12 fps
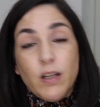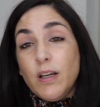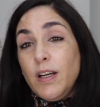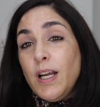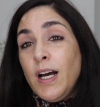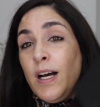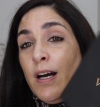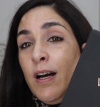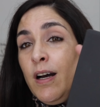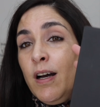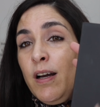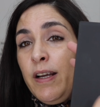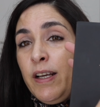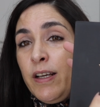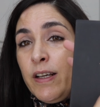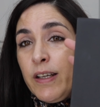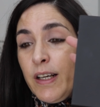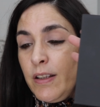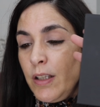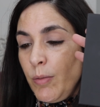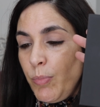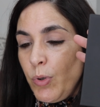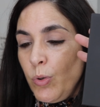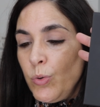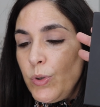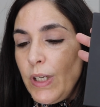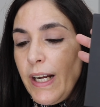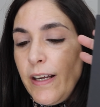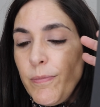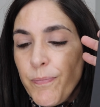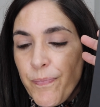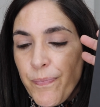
la eh, Grande Pro 3,